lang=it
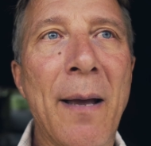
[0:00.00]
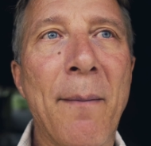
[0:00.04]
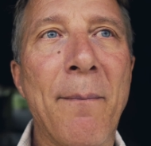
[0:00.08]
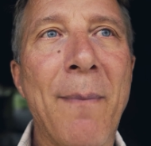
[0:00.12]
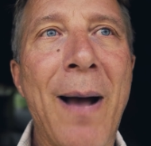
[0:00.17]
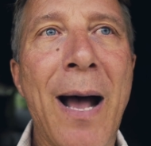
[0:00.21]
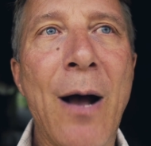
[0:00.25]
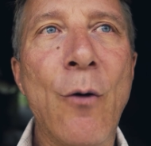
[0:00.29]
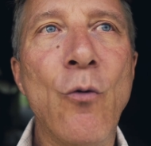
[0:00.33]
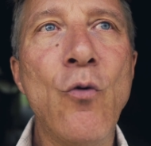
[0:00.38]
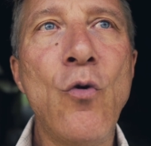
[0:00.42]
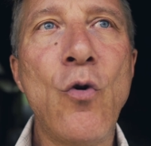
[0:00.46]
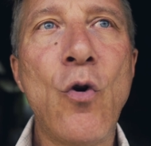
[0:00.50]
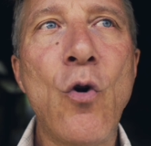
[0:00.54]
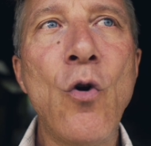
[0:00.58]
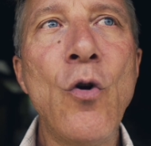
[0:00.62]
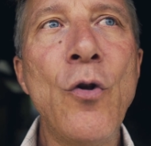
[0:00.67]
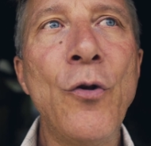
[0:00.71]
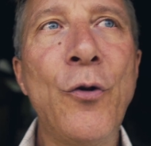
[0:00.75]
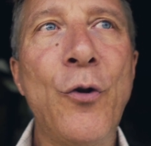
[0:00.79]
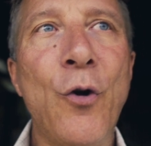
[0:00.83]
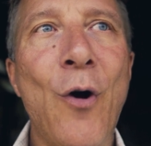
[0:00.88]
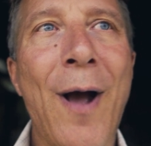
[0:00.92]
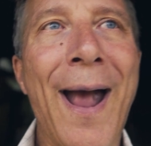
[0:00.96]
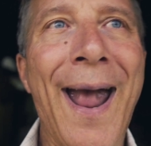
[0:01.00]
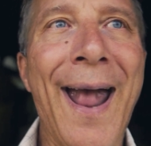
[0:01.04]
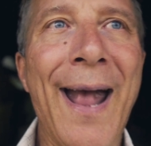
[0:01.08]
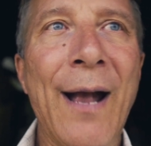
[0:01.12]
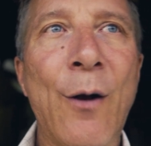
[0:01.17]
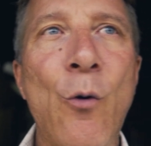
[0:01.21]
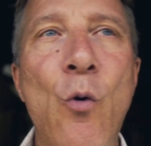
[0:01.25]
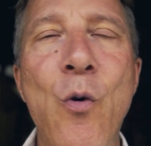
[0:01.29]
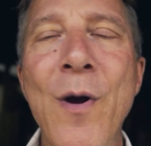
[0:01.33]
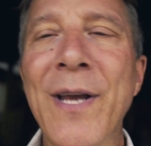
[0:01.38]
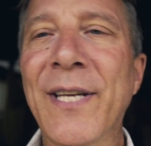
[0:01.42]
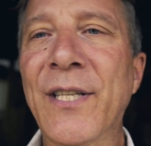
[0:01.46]
Ma un conto
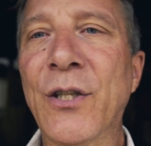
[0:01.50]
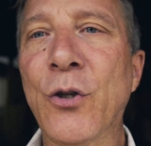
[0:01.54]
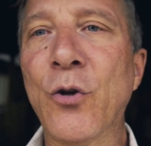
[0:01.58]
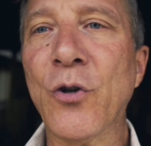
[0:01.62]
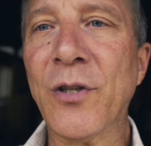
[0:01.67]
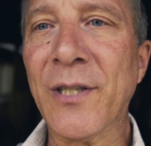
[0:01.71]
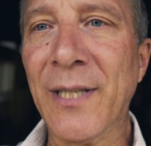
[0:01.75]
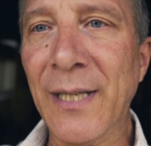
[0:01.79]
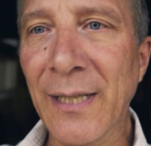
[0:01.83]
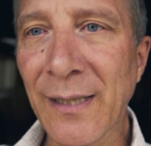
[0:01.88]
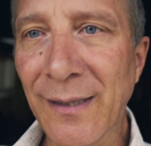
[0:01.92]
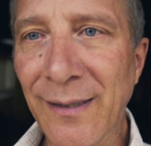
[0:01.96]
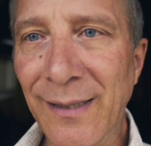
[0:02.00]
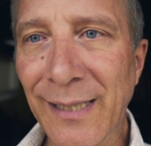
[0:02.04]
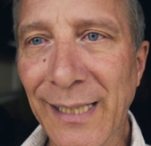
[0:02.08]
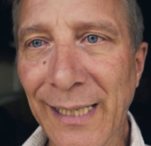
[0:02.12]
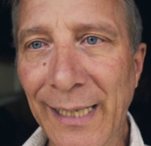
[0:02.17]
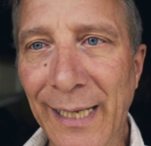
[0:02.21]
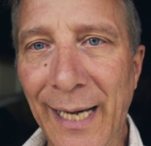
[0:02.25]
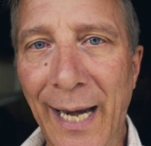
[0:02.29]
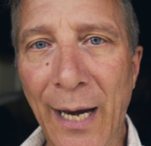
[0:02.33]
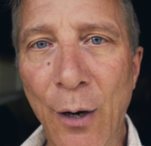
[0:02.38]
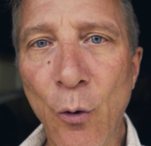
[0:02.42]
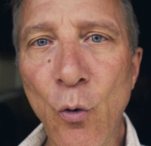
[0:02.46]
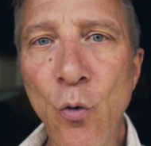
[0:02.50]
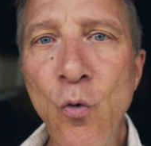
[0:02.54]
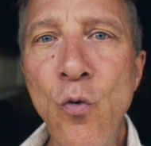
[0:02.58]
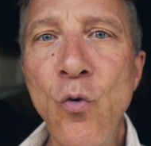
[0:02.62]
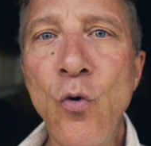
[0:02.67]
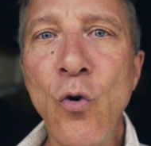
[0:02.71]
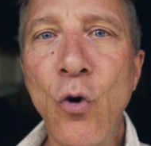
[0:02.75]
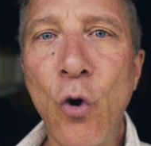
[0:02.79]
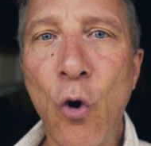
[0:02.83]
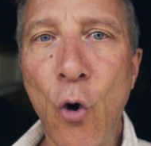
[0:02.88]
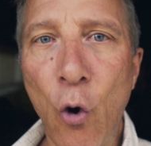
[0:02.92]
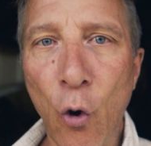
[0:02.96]
è questo sentire,
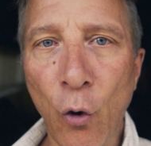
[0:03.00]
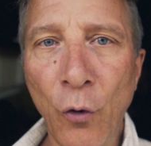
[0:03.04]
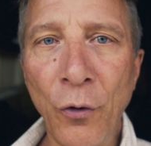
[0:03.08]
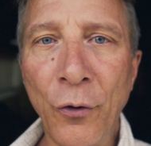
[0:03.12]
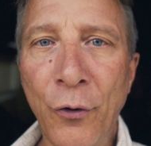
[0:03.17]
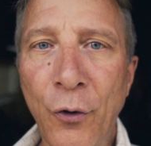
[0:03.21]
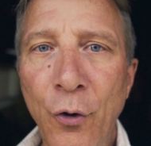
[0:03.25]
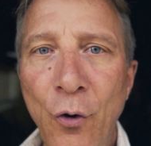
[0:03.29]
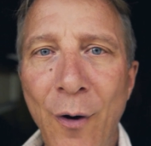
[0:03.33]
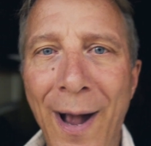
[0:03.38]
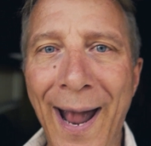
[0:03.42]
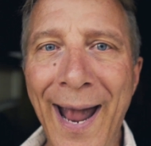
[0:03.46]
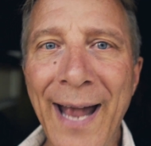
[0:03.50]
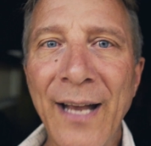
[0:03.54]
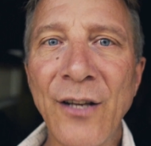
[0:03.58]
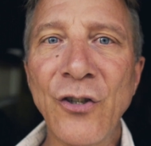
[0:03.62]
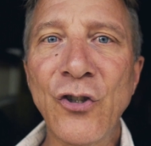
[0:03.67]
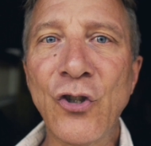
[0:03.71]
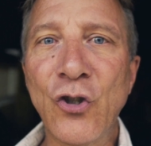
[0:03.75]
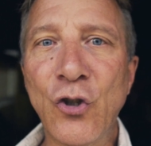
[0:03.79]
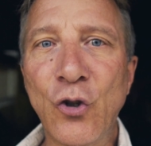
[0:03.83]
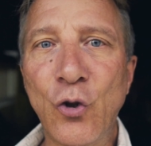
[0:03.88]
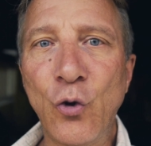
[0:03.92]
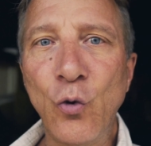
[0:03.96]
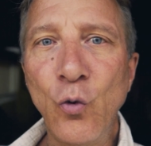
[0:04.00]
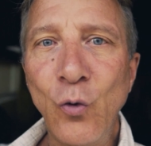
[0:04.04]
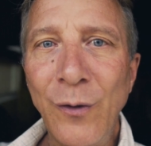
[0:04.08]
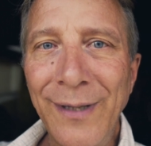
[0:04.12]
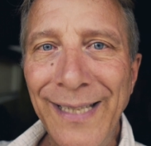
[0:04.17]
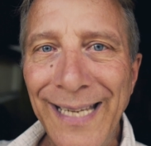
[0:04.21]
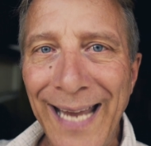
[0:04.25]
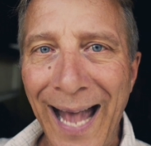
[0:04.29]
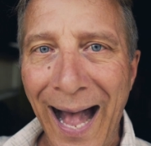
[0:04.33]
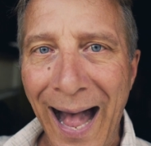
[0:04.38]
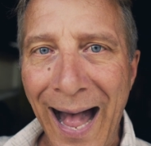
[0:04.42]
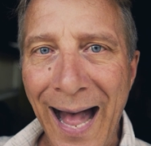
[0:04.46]
un conto è
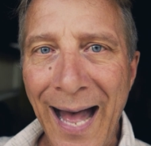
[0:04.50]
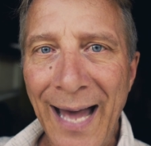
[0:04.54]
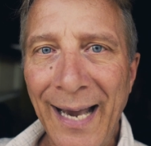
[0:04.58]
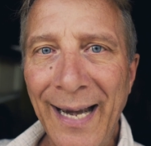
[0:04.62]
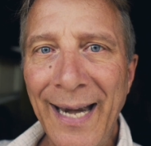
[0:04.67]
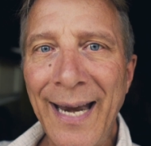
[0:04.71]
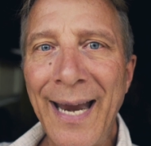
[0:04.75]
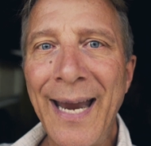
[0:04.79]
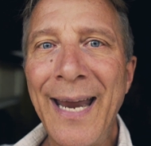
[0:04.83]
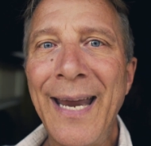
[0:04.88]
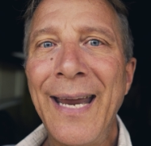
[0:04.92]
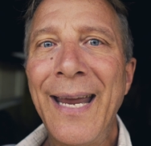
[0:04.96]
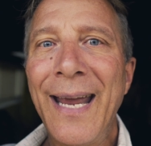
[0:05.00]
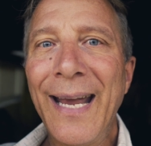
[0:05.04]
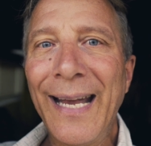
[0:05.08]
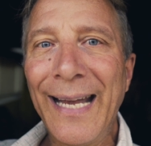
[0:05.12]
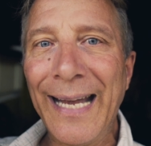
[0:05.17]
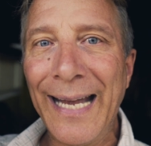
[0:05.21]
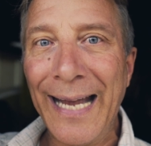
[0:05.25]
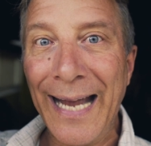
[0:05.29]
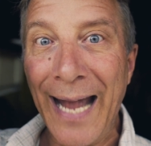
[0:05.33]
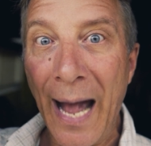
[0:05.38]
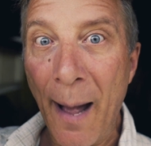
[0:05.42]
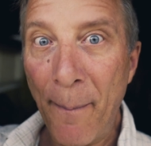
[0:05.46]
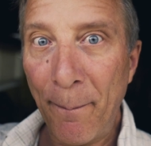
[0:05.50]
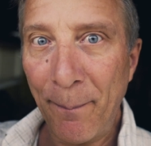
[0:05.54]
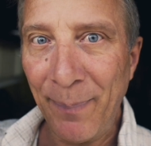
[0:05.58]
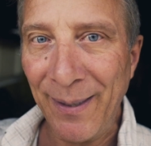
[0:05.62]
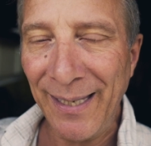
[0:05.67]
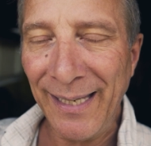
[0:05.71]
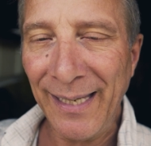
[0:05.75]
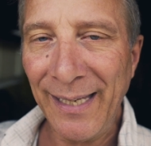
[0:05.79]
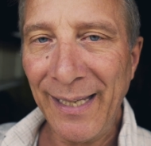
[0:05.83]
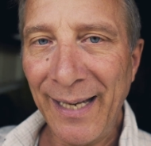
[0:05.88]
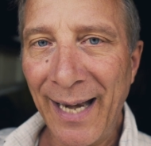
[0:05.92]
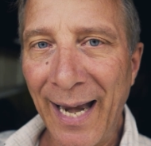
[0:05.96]
studiare
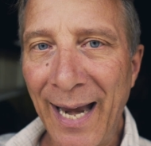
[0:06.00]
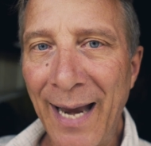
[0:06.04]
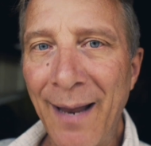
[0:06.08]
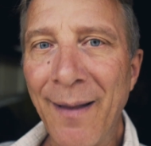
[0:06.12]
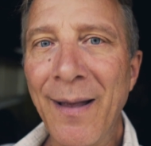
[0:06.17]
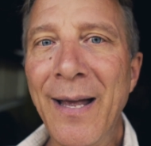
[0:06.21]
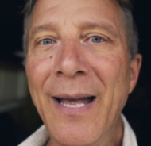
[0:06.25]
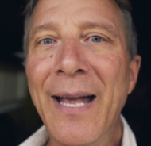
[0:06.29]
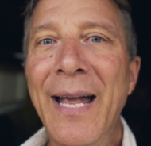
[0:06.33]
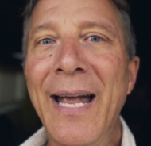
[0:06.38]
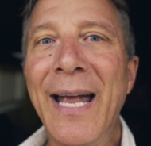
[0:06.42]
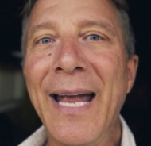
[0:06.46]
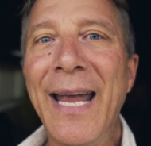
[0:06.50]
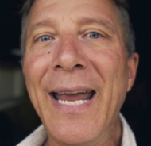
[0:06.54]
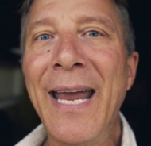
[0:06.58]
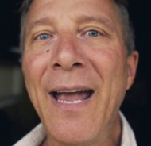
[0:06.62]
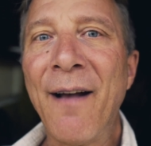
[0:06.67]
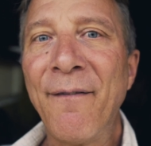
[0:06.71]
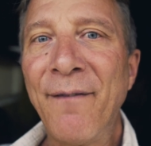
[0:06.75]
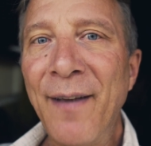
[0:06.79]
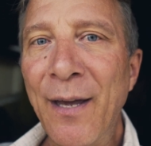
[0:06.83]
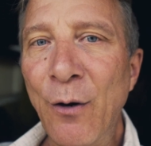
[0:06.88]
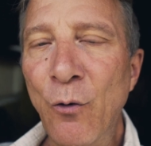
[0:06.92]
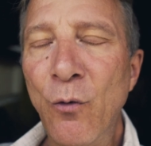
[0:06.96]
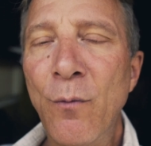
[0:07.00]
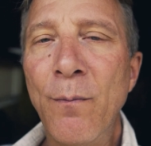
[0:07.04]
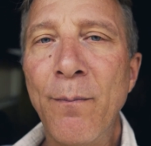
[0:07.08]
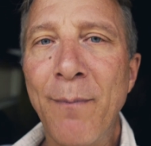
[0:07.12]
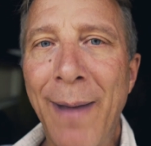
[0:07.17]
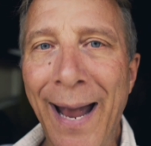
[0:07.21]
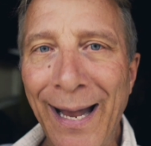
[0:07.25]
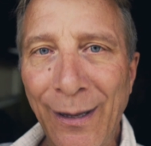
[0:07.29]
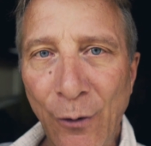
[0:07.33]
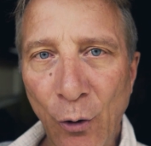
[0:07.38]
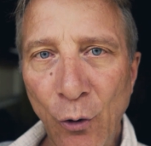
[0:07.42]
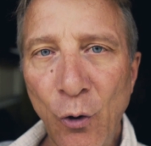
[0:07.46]
capire e avere un
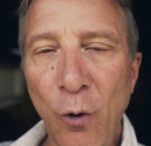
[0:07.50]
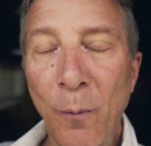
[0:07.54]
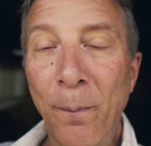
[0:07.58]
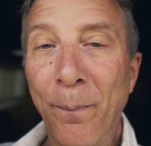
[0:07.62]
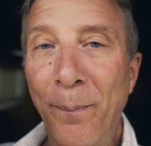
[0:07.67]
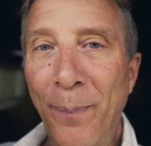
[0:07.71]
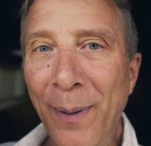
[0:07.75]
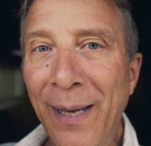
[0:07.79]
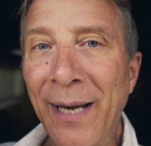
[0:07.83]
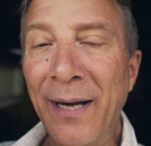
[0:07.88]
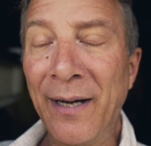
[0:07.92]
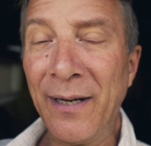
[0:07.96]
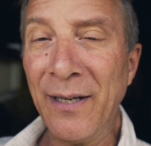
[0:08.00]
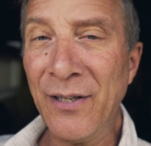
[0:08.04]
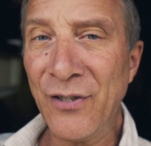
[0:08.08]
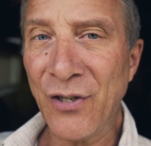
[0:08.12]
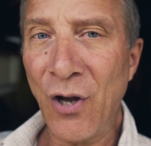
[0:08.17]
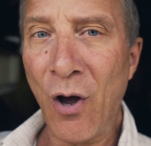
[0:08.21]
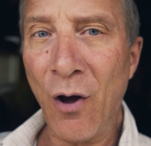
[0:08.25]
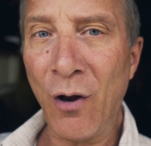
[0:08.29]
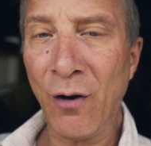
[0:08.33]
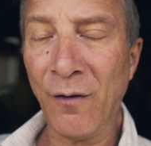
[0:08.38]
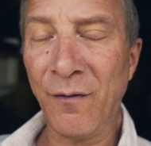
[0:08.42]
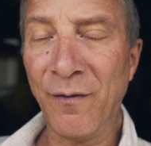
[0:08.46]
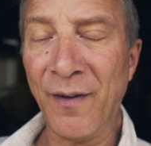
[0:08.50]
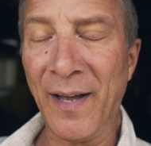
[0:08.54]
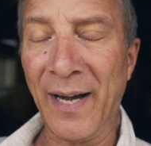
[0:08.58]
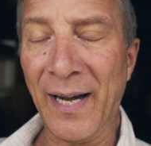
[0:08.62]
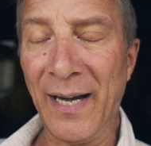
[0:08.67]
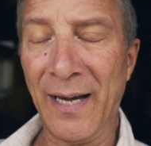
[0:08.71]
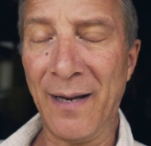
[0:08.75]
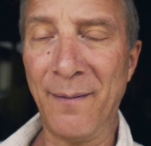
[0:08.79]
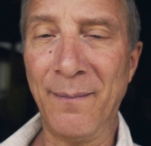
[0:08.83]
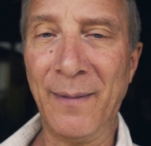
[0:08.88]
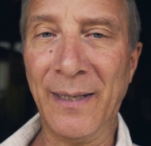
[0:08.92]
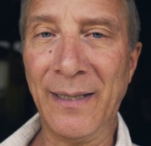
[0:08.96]
metodo per
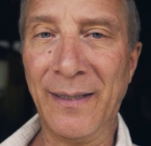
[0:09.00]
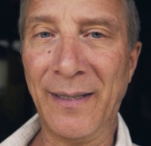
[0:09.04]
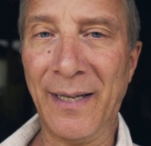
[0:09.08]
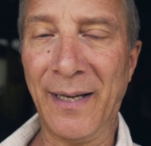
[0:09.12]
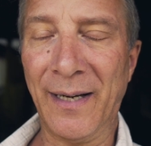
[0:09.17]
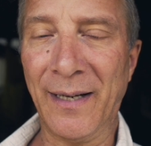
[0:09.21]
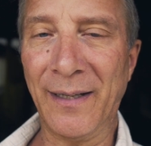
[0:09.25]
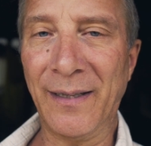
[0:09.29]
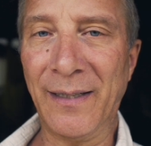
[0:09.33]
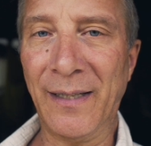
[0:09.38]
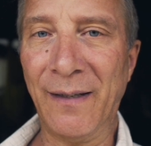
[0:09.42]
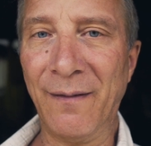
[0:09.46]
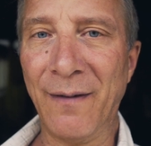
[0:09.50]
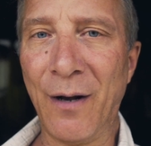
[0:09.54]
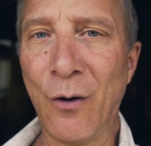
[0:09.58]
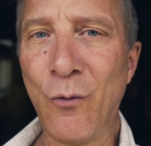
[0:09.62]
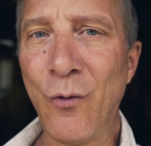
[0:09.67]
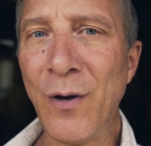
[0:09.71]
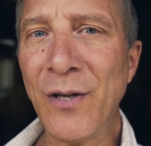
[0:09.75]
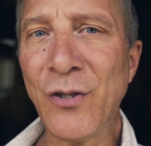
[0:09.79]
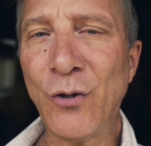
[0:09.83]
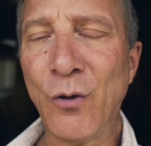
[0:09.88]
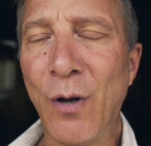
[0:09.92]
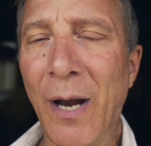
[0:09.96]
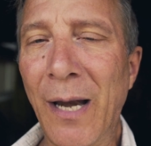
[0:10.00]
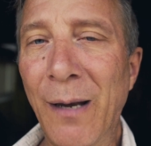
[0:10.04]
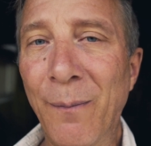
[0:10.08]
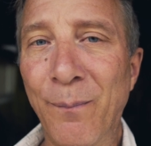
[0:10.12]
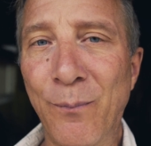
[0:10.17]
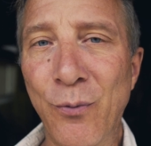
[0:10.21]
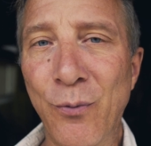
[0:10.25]
risolvere la mente reattiva. Questo è il